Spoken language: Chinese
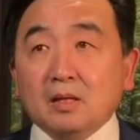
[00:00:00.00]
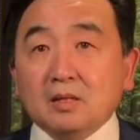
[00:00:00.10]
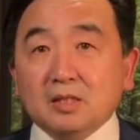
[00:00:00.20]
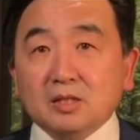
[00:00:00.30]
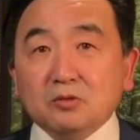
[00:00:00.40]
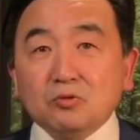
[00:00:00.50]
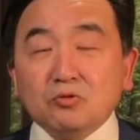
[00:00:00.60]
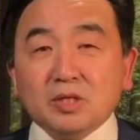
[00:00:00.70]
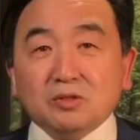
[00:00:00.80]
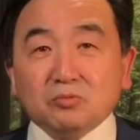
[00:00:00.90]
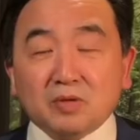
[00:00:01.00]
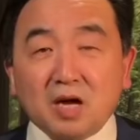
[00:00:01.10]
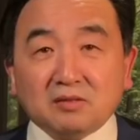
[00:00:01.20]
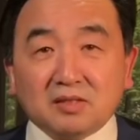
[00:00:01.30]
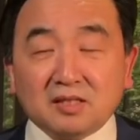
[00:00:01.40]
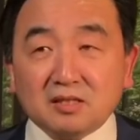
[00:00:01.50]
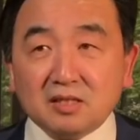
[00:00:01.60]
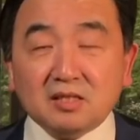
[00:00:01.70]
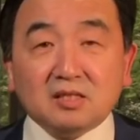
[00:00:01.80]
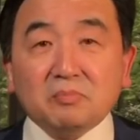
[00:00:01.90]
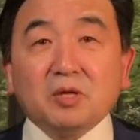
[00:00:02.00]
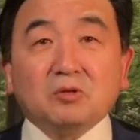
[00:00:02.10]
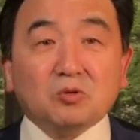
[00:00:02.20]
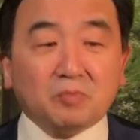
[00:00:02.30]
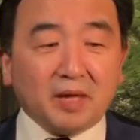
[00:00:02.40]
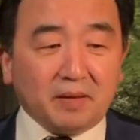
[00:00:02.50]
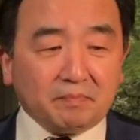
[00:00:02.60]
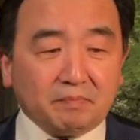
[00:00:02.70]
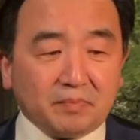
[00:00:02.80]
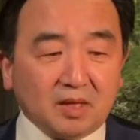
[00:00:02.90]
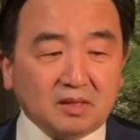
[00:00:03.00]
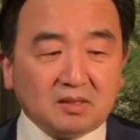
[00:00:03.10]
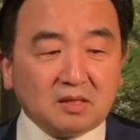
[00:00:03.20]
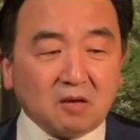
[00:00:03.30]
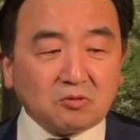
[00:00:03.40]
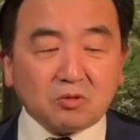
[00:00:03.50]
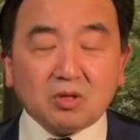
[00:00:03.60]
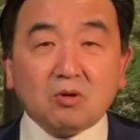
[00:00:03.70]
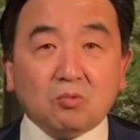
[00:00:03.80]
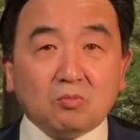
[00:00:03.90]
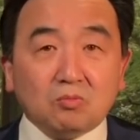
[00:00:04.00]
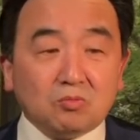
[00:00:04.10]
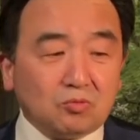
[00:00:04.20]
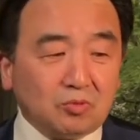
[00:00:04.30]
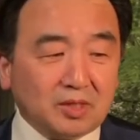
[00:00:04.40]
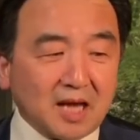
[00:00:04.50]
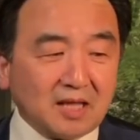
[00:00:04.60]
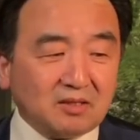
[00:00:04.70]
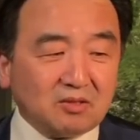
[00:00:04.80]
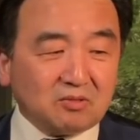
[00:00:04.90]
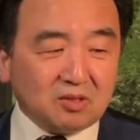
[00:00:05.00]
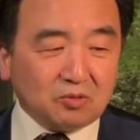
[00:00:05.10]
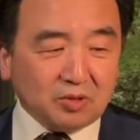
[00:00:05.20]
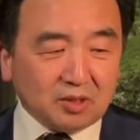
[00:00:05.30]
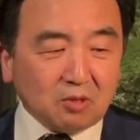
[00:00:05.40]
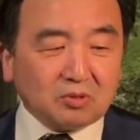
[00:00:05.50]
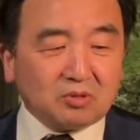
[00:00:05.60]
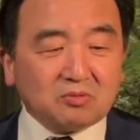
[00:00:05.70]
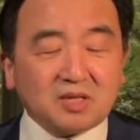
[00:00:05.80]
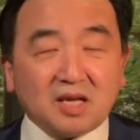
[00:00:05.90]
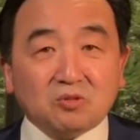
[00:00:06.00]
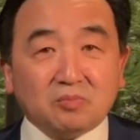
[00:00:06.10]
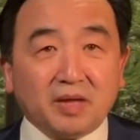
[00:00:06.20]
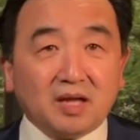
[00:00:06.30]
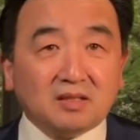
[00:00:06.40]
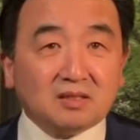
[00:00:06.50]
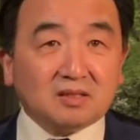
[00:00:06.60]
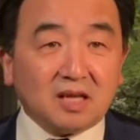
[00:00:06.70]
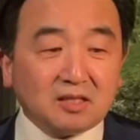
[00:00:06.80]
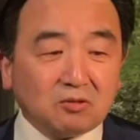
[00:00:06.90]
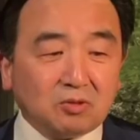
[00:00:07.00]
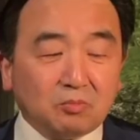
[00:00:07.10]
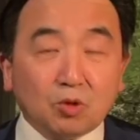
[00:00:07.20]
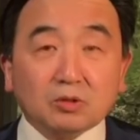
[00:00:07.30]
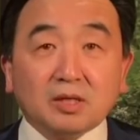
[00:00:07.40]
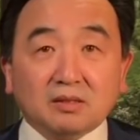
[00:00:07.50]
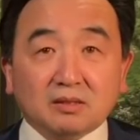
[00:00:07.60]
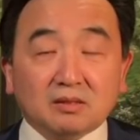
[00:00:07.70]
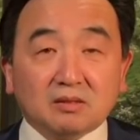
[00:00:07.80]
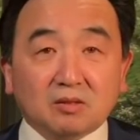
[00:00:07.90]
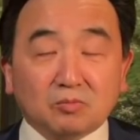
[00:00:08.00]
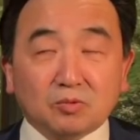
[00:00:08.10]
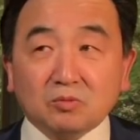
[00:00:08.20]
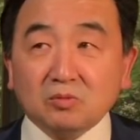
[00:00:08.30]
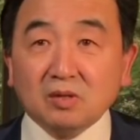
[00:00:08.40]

其中最主要的人一直没有露面，一直到最后决战就是决斗的时候才露面。他就是 Morton，我们通。